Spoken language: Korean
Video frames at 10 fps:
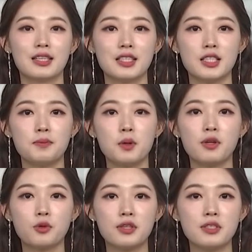
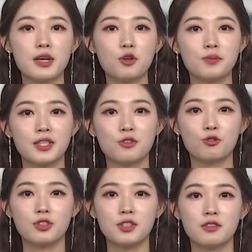12월 돼지 사육
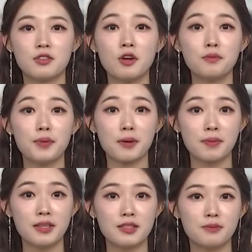마릿수는
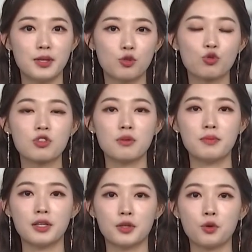1,180만 6천
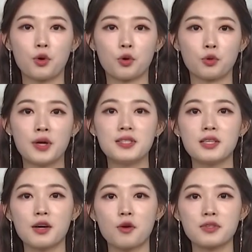마리로 돼지
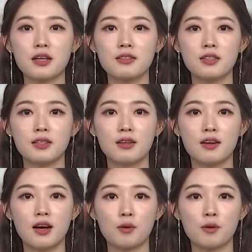가격 상승에 따라